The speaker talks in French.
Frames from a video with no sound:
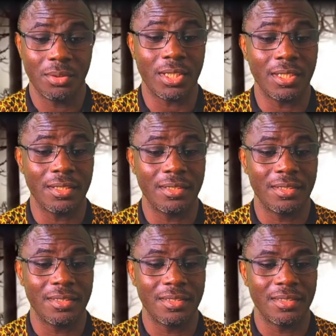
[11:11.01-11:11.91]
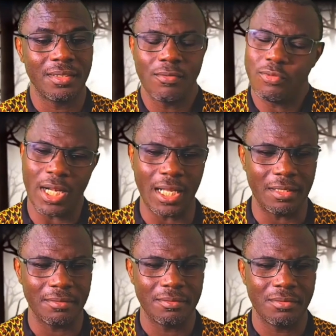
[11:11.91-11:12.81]
Ok
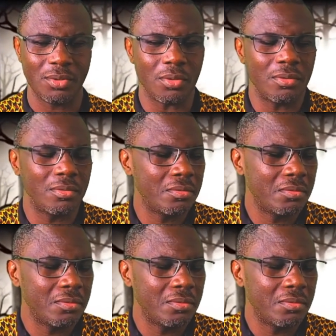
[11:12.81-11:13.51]
Voilà. Donc,